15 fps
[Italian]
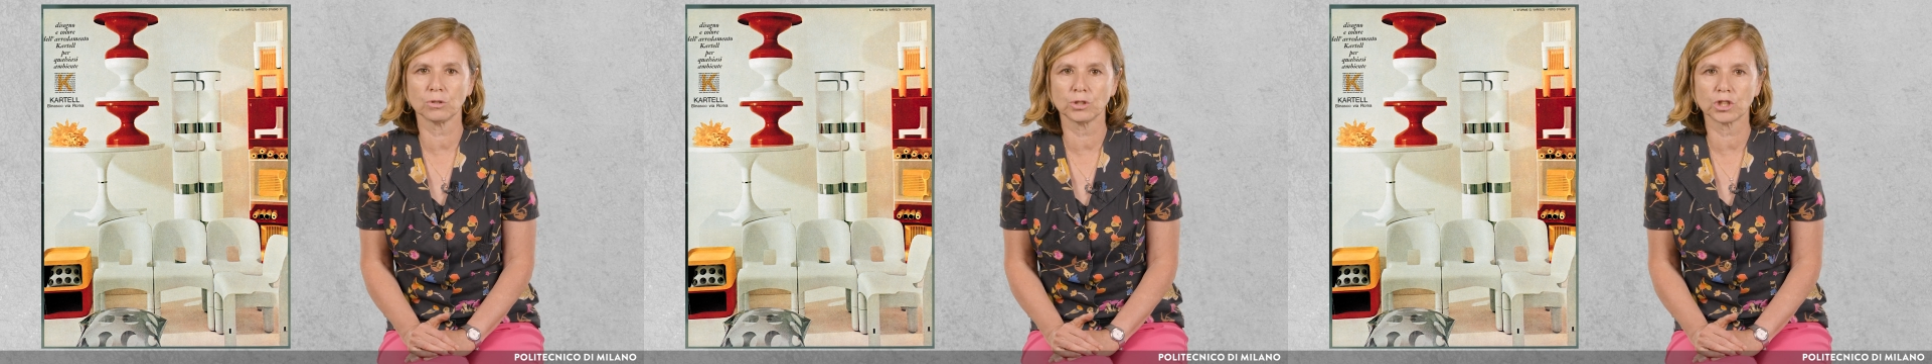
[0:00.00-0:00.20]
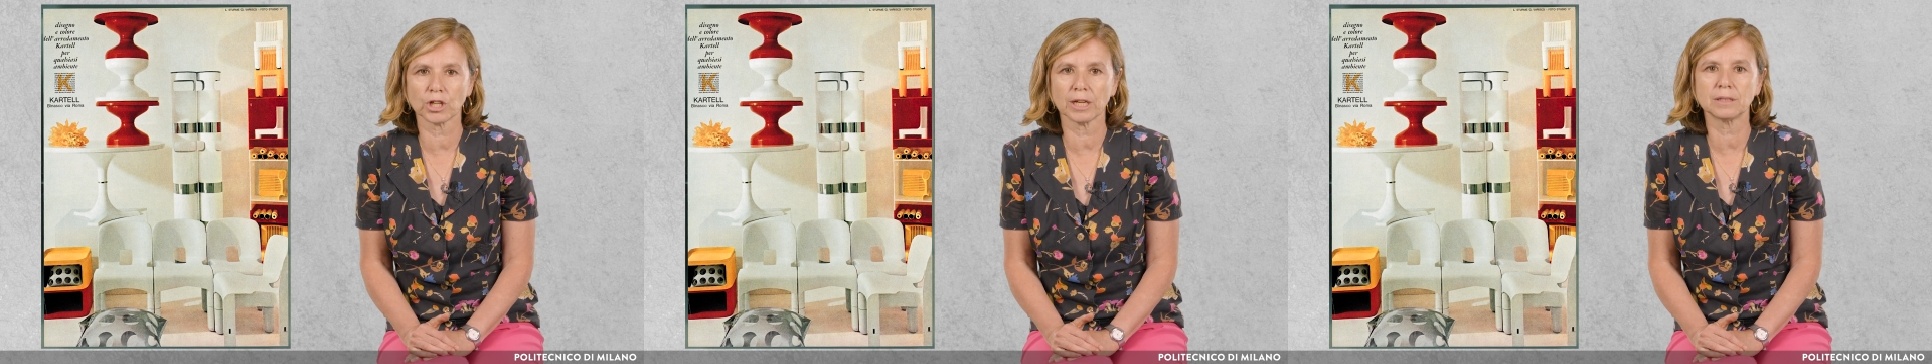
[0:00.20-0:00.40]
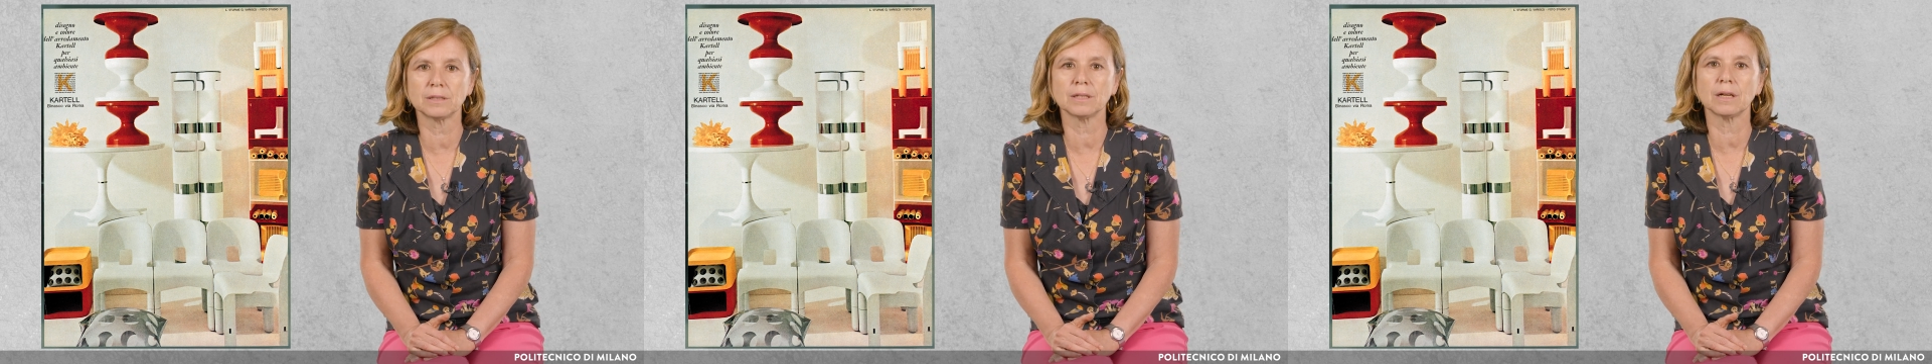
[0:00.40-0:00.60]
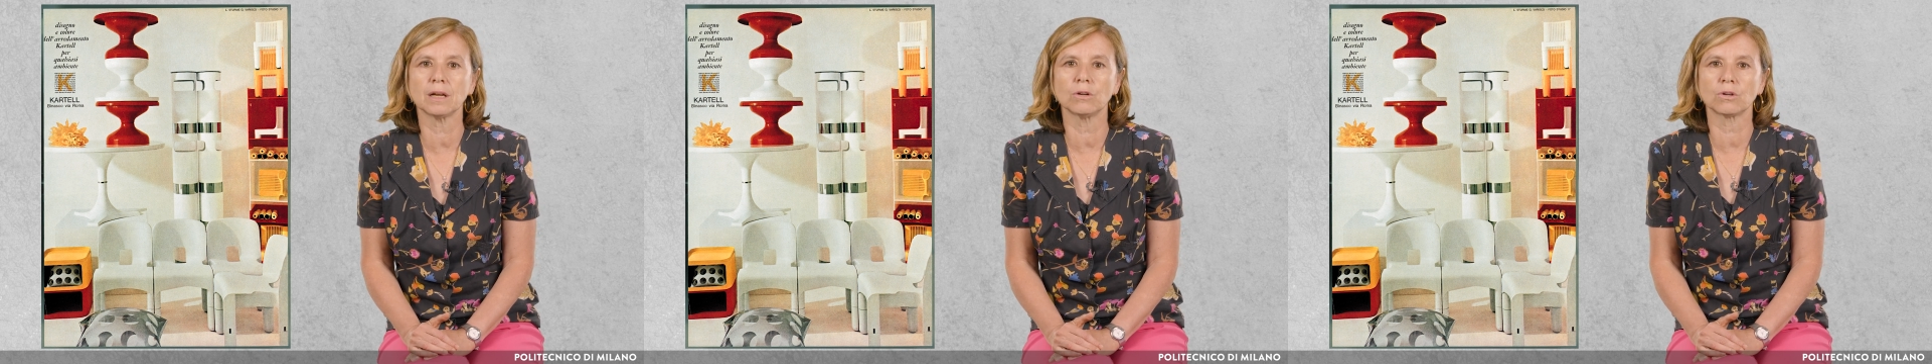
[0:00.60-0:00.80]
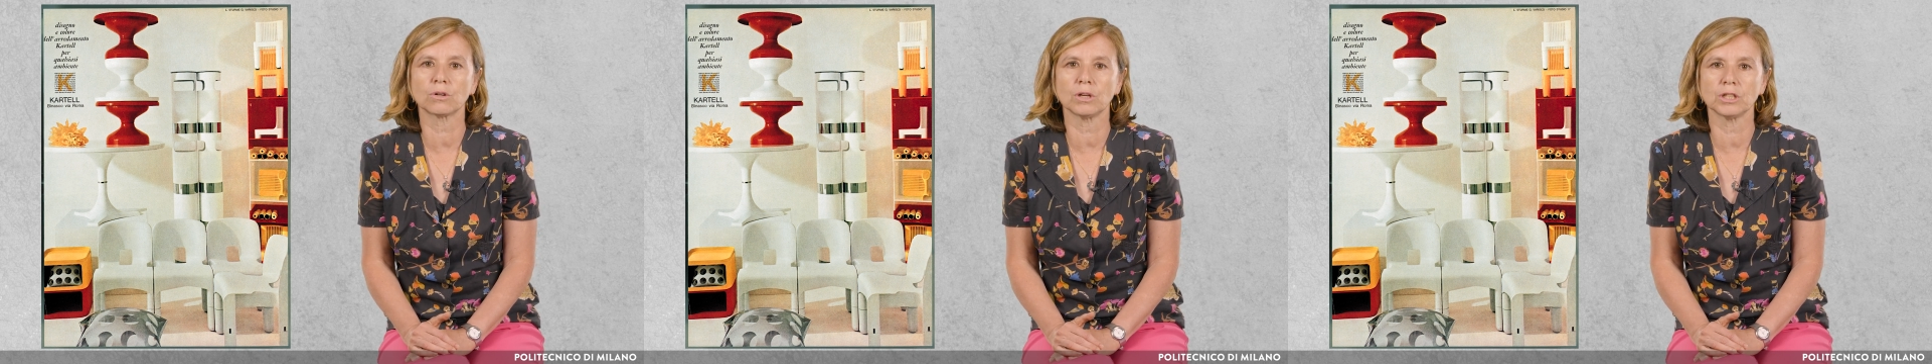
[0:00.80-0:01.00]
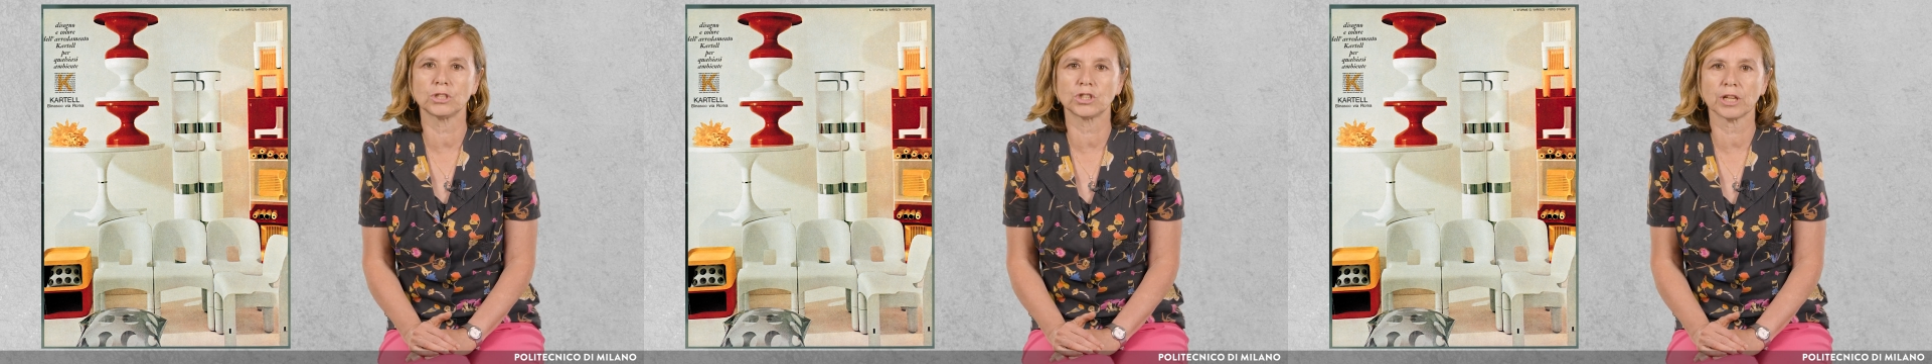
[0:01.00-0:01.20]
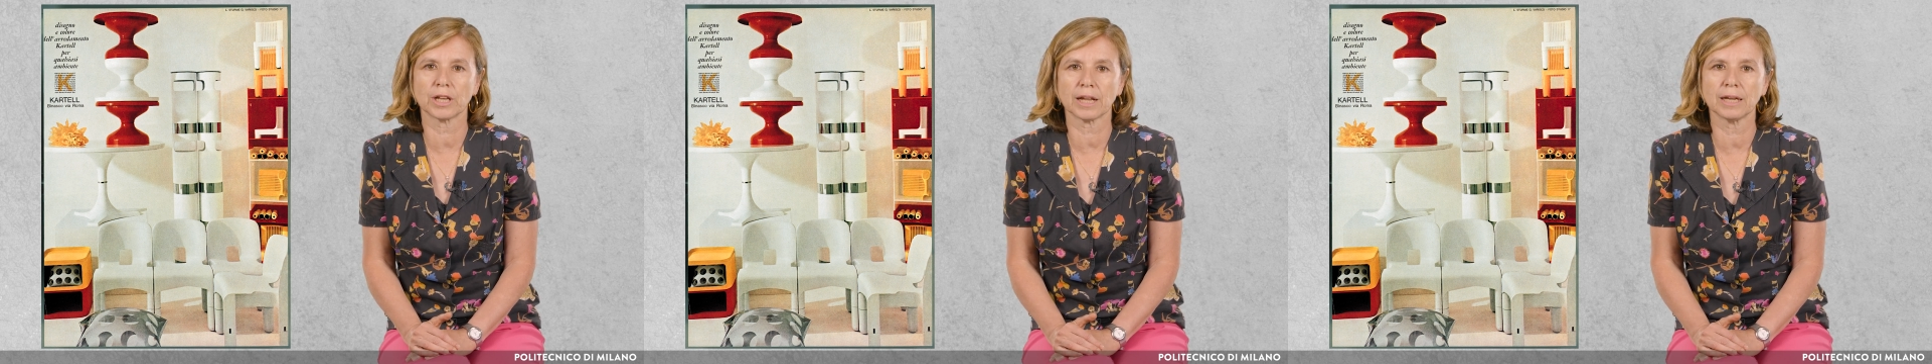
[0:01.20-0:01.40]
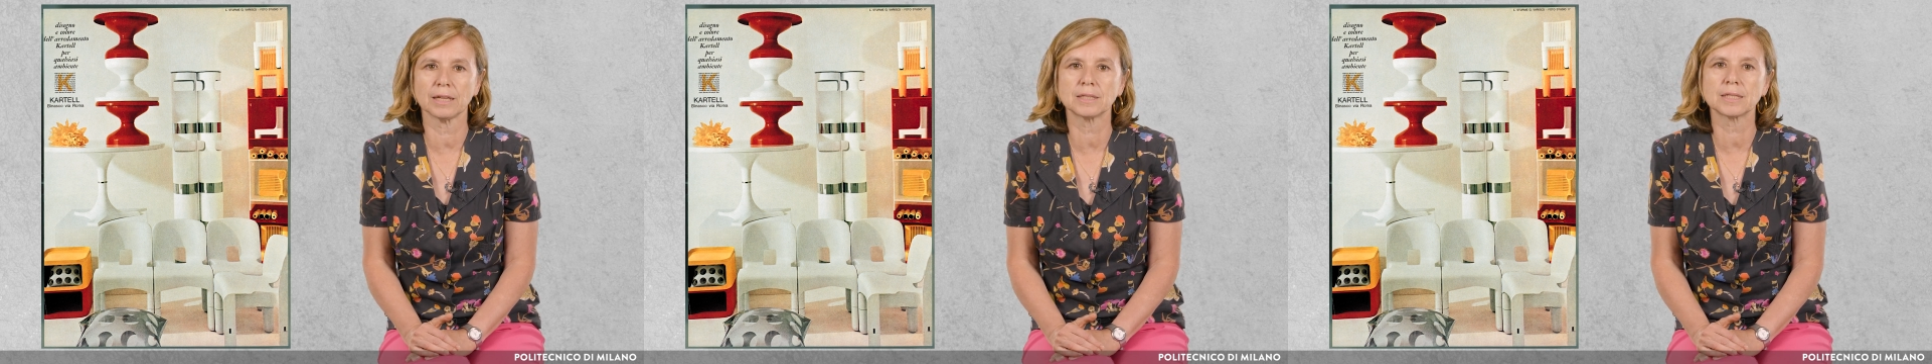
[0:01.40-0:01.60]
oggetti, la loro
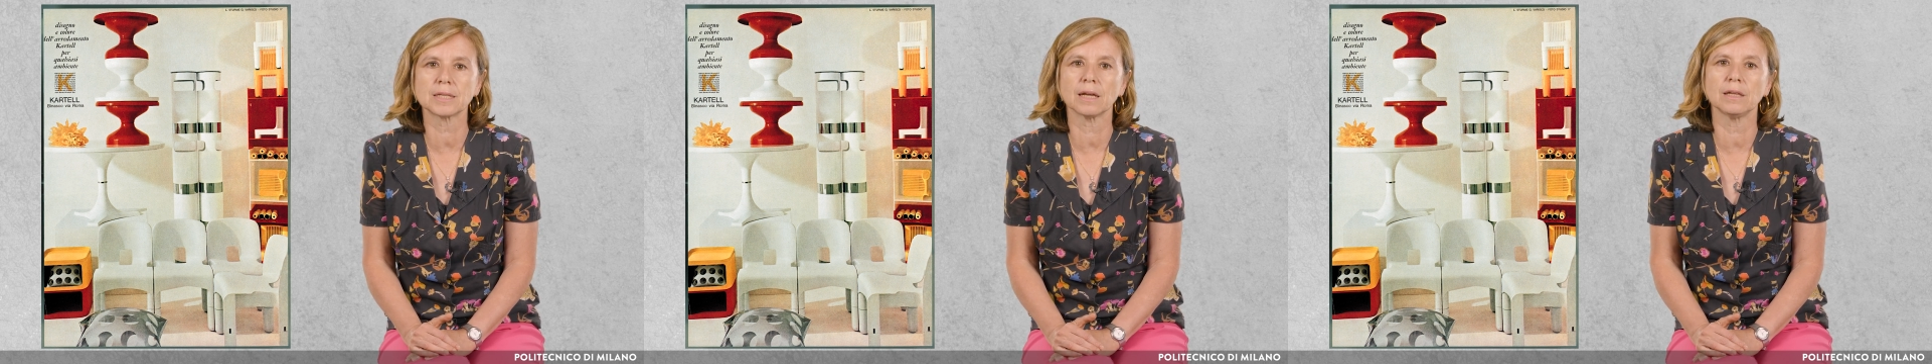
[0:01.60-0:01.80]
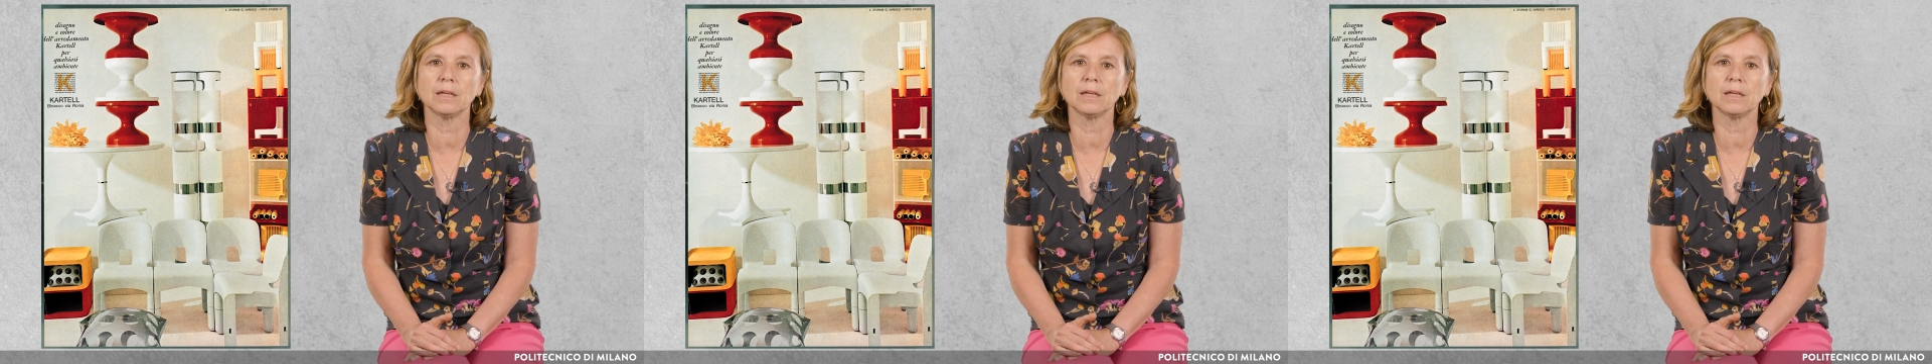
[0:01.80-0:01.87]
leggerezza,